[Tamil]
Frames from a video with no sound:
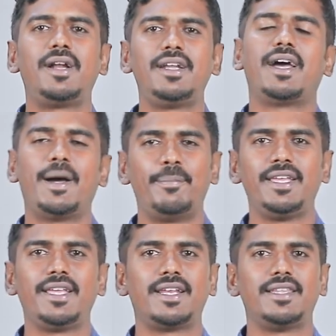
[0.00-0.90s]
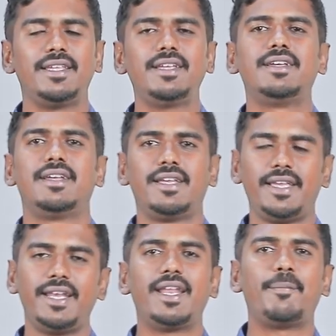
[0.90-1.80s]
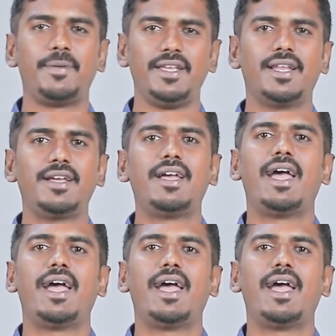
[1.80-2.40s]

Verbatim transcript: மால்ட் அப்படிங்கிறது என்ன அப்படின்னா